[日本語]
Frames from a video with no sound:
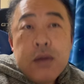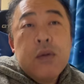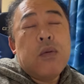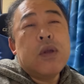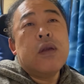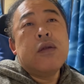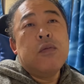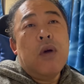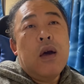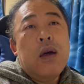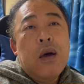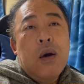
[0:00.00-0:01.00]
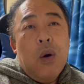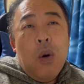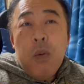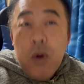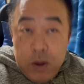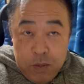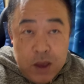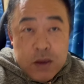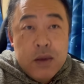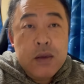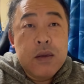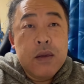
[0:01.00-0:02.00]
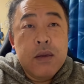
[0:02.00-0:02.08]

と私は思います